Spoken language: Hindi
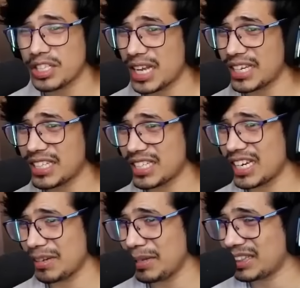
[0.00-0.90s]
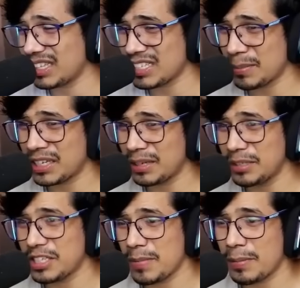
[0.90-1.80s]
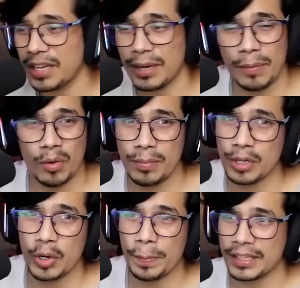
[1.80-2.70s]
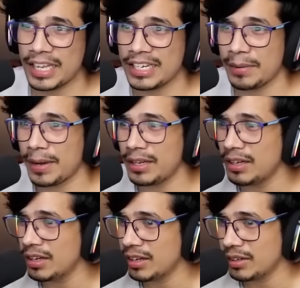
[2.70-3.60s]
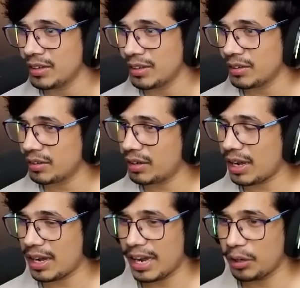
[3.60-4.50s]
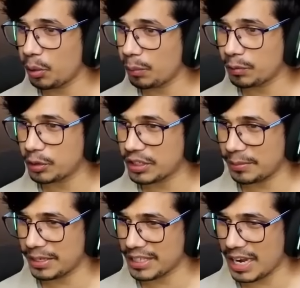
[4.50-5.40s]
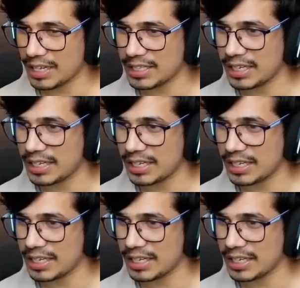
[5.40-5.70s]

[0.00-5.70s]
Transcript: सारे चेस्ट लाइक मैं इतना सामान कभी जमा भी कर पाऊंगा मेरे को पता नहीं है भाई आई होप फ्यूचर में ऐसा हंसे